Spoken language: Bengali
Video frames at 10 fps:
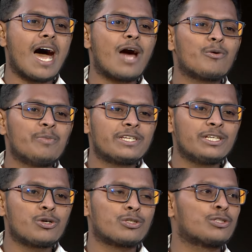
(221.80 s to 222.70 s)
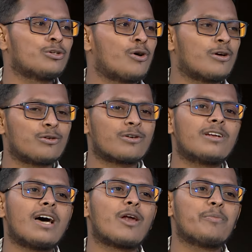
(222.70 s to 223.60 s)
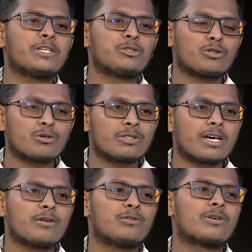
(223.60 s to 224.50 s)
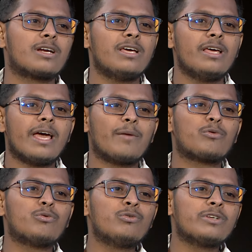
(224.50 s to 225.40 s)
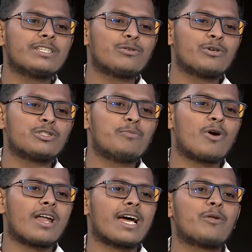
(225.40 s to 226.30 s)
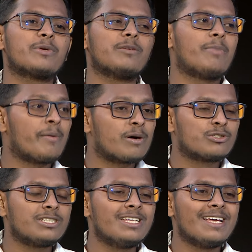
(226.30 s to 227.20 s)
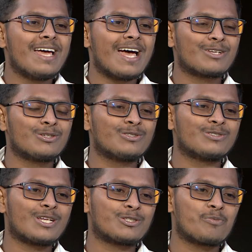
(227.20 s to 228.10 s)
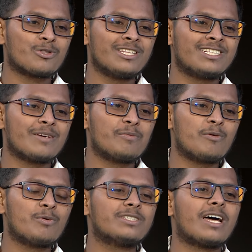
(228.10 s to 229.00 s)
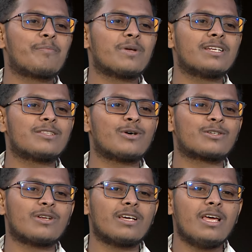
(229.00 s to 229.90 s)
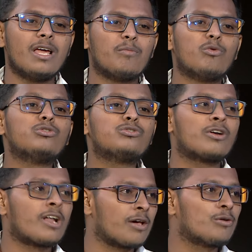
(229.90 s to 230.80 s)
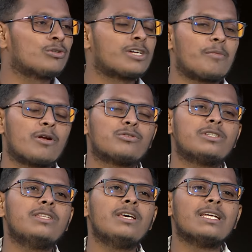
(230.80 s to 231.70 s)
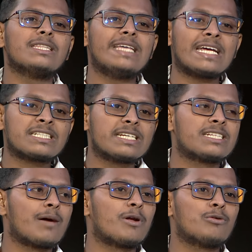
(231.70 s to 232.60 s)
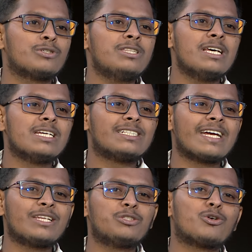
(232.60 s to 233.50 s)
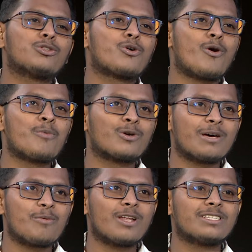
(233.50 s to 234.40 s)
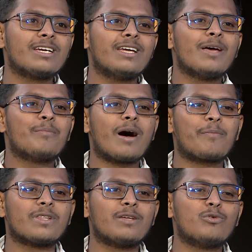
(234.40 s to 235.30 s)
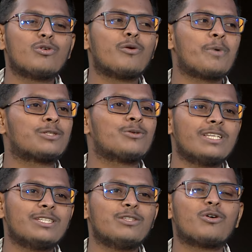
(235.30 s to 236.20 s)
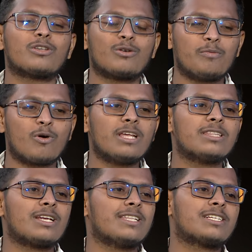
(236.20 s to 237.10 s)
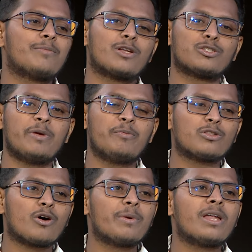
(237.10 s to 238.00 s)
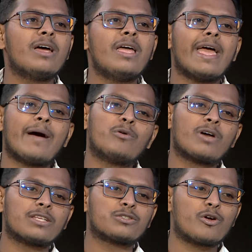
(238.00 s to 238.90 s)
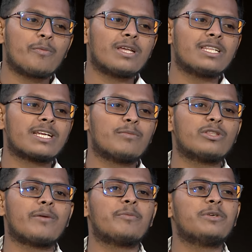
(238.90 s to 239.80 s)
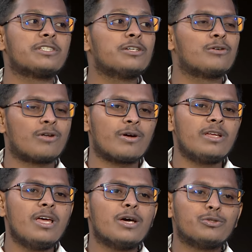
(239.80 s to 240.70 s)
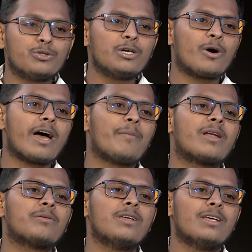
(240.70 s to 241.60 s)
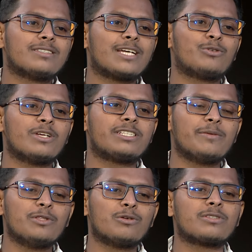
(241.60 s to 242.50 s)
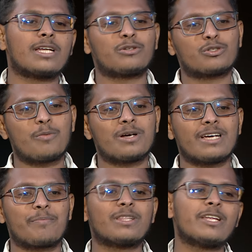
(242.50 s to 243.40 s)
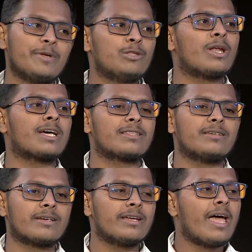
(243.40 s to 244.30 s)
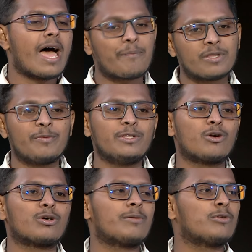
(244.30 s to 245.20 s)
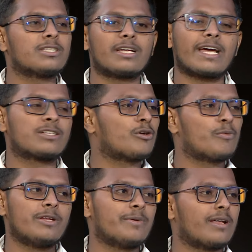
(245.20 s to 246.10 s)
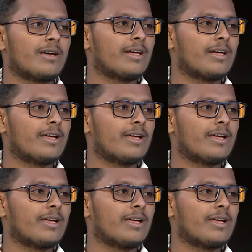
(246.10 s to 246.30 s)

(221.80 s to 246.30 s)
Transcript: আরও বেশি সচেতন হওয়া দরকার আরও বেশি সতর্ক থাকা দরকার এবং কোন কোনো কিছু বলার আগে আরও বেশি ভাবা উচিত একজন ছাত্র প্রতিনিধি হিসাবে বলবো যে আপনাদের তো আসলে মন্ত্রণালয়গুলো সামলানো উচিত দেশকে সামলানো উচিত সেক্ষেত্রে যত কম কথা বলা যায় বা আপনাদের মুখপাত্র দিয়ে যদি কথাগুলো বলেন তাহলে দেশের মানুষ বিব্রত হবে না এমন কাজ করবে না দেশের মধ্যে আবার বিশৃঙ্খল হয় যদি হয় আবার ছাত্র নেতৃবৃন্দ ছাত্র সমাজ আপনাদের বিরুদ্ধে লাগতে আপনাদের বিরুদ্ধে কথা বলতে তারা এক সময় নিবে না